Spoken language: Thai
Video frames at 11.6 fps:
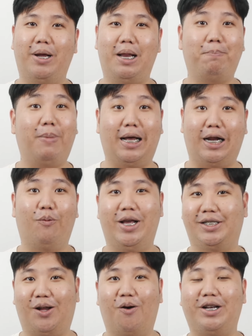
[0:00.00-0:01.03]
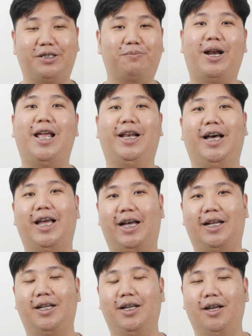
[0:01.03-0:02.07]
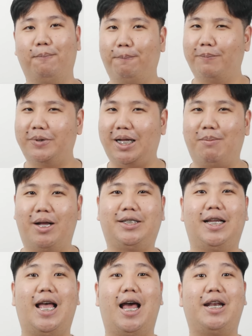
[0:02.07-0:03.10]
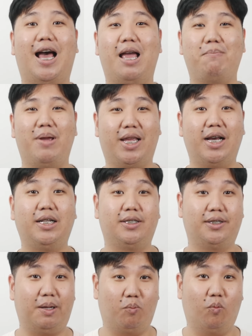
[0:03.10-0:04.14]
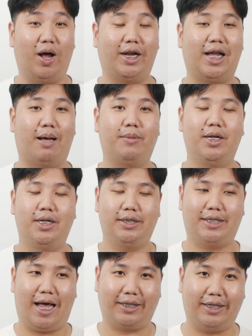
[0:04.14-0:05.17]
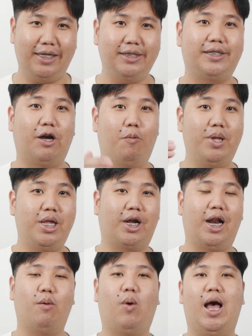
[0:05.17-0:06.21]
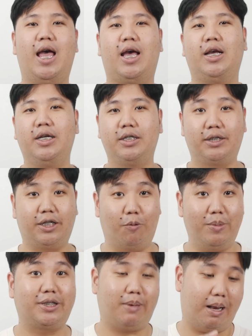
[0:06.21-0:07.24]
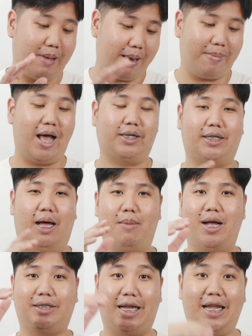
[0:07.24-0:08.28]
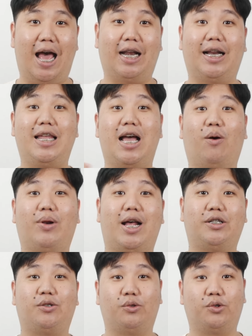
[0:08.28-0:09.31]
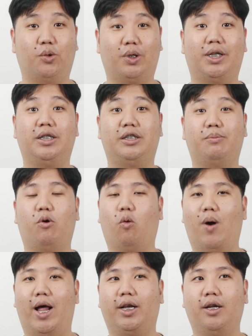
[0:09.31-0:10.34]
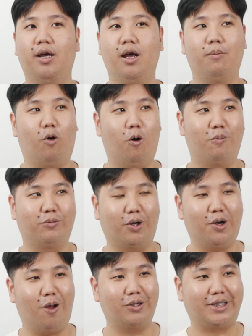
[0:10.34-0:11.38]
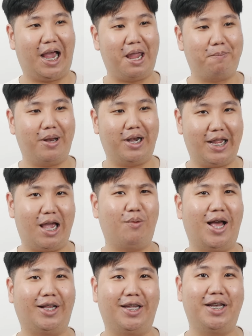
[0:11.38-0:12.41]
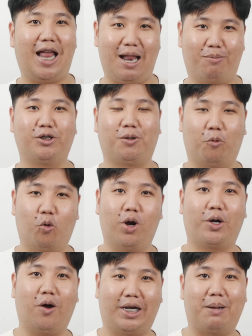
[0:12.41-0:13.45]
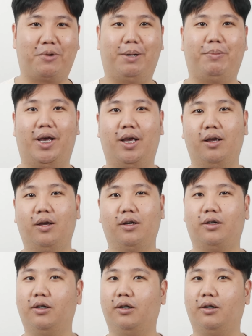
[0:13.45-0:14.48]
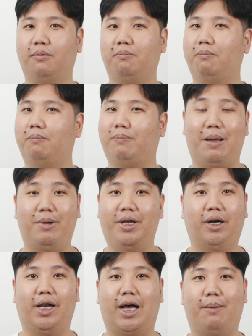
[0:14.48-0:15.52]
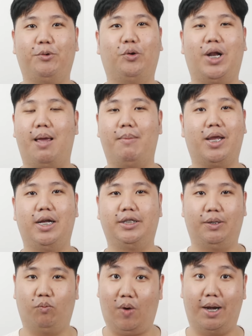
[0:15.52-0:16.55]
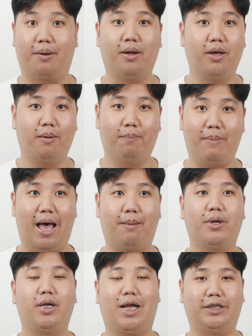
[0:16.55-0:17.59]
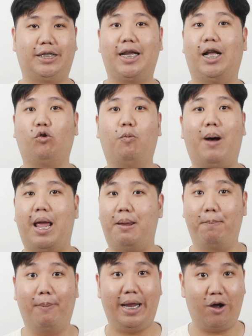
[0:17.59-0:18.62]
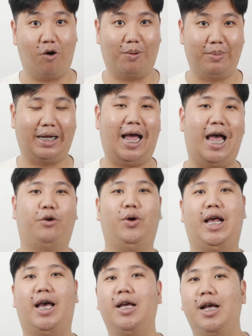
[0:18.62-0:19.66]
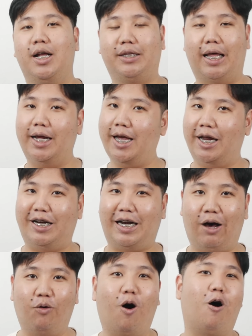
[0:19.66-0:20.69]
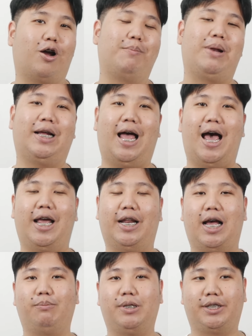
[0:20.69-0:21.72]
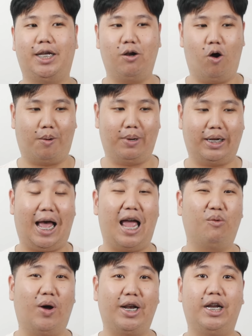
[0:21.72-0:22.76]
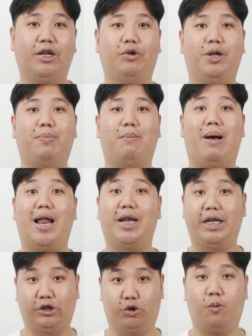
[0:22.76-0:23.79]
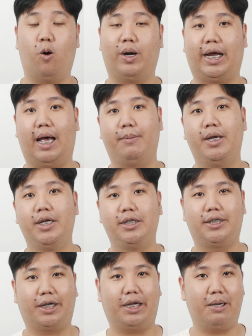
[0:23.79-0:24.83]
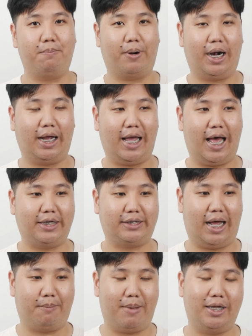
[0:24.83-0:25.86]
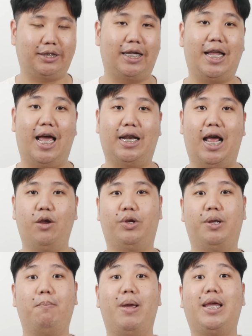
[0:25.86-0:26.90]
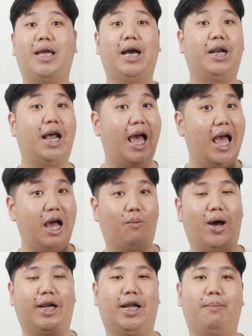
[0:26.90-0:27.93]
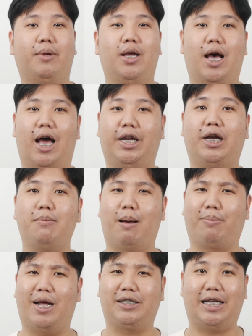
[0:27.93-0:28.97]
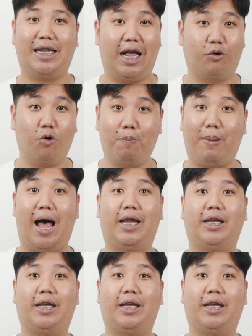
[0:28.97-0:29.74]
ไม่ได้เปิด Always On Display เลยอะสามารถใช้งานได้ไม่เกิน 10 วันครับจากที่เสี่ยวมีเคลมว่าเสี่ยวมีสมาร์ทแบนด์8สามารถใช้งานได้ยาวนานสูงสุดคือ 16 วัน ผมทดลองใช้เป็นระยะเวลาที่นานพอสมควรก่อนทำคลิปเนี้ย คือไปไม่ถึงเลยครับ อยู่ได้ไม่เกิน 10 วันแบบการใช้งานทั่วไปไม่ออกกำลังกายด้วยนะ แต่ถ้าเกิดเราออกกำลังกายนะครับ อย่างเช่นออกกำลังกายวันหนึ่งอยู่ที่ประมาณ 1 ชั่วโมงนะครับ จะกินพลังงานสามารถใช้งานได้อยู่ที่ไม่เกิน 5 วันครับ อันนี้คือแบบการใช้งานทั่วไป